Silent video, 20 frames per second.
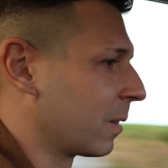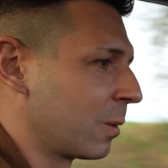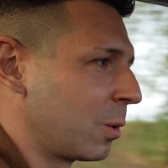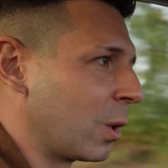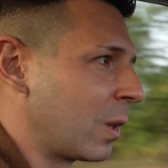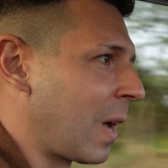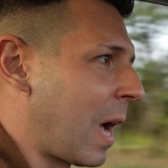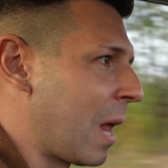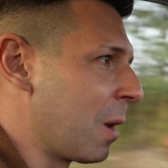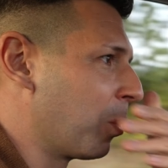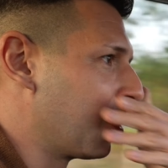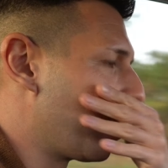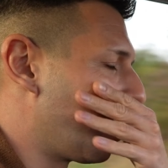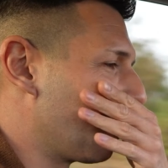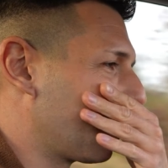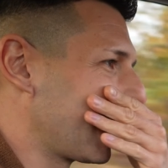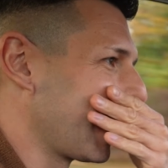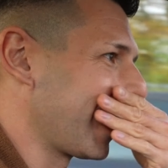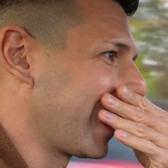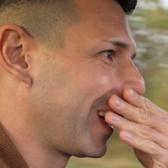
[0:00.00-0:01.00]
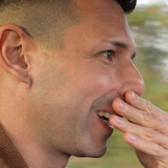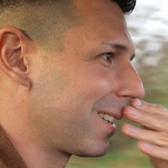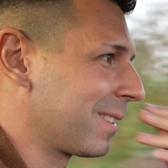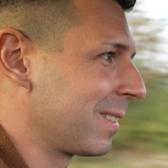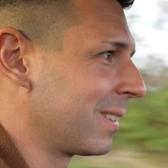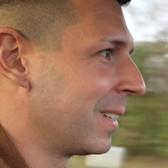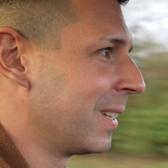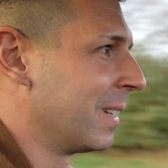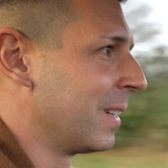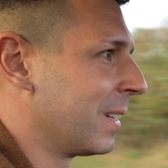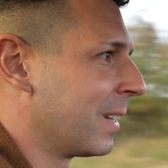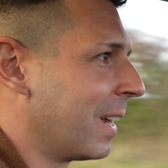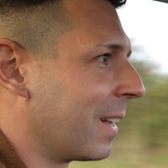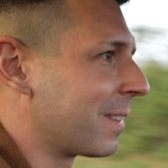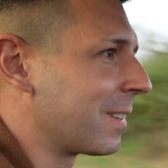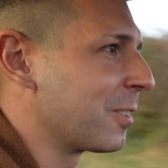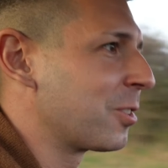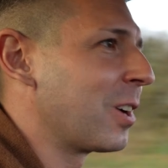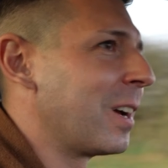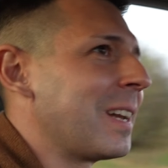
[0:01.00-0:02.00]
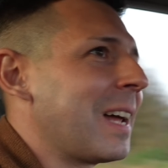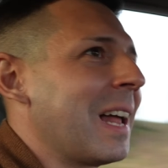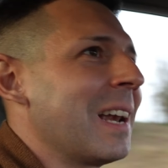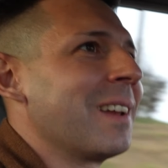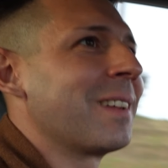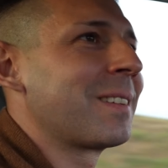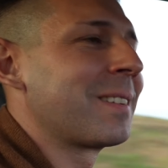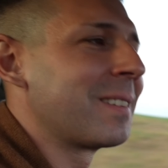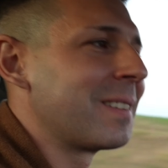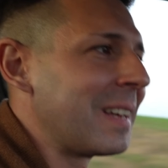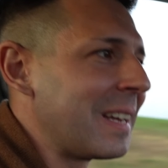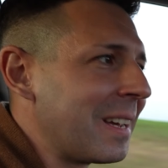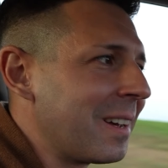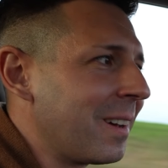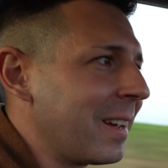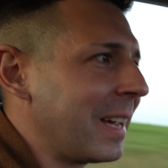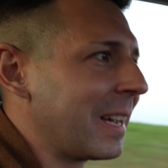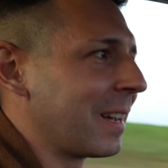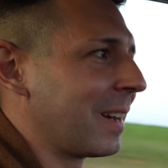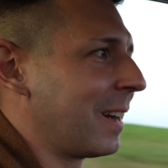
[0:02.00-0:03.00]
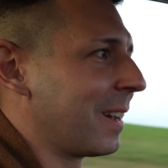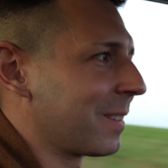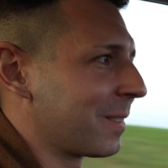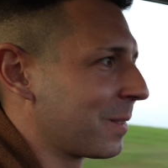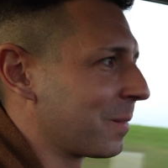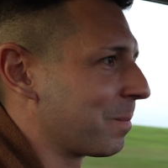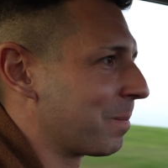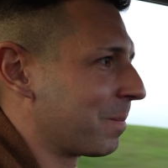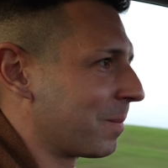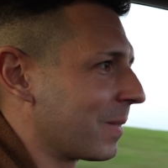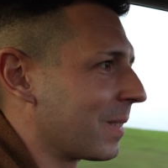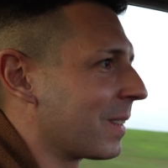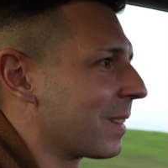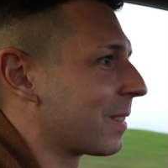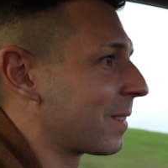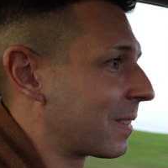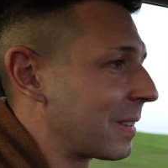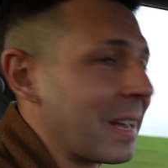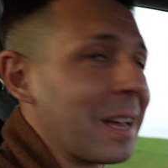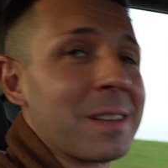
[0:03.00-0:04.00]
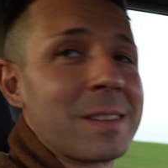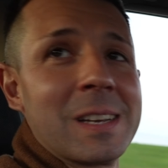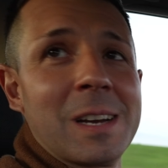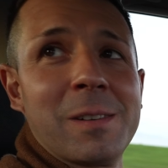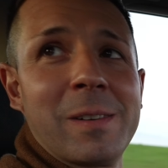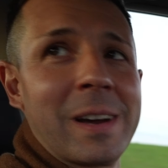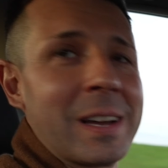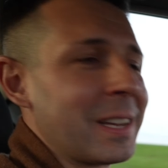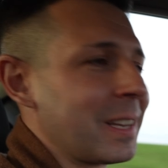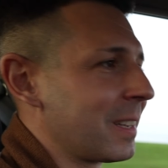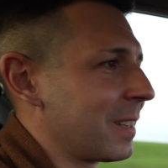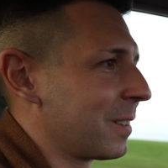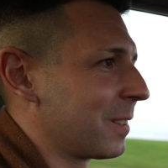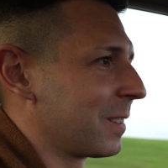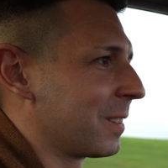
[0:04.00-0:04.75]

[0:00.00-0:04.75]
Total unaufgeregt. Mhm. Es ist halt alles sehr, also sehr, sehr weich.